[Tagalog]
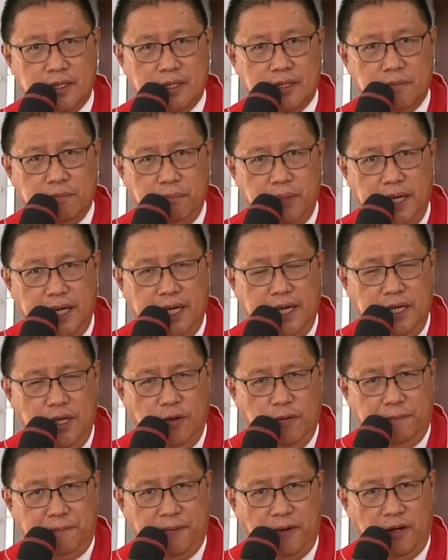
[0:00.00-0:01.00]
Be
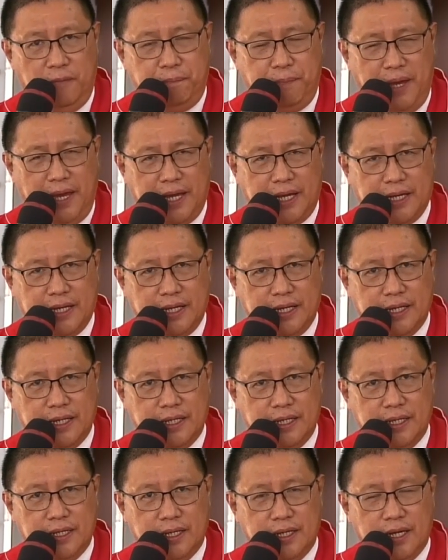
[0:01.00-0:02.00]
you perfect
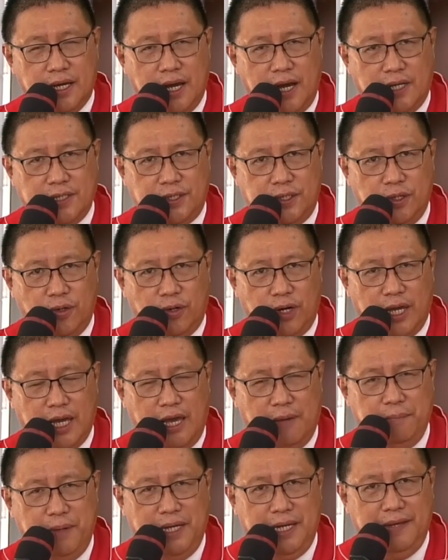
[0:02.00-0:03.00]
as your
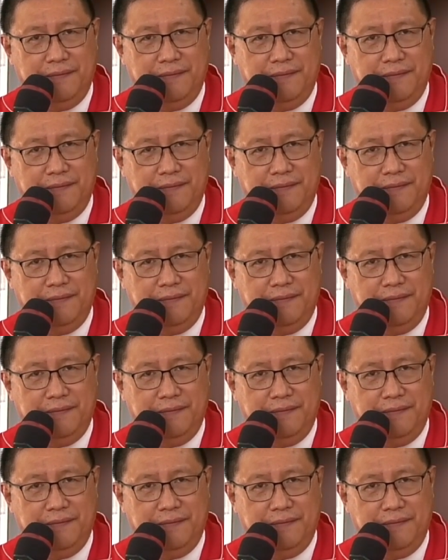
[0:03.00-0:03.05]
Heavenly